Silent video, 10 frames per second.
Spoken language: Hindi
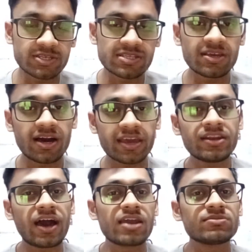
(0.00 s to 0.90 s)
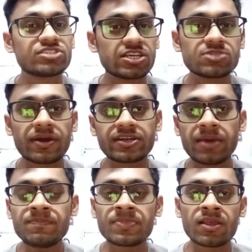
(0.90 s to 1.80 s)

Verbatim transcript: वीक से अगेन आई चेंज माई टाइम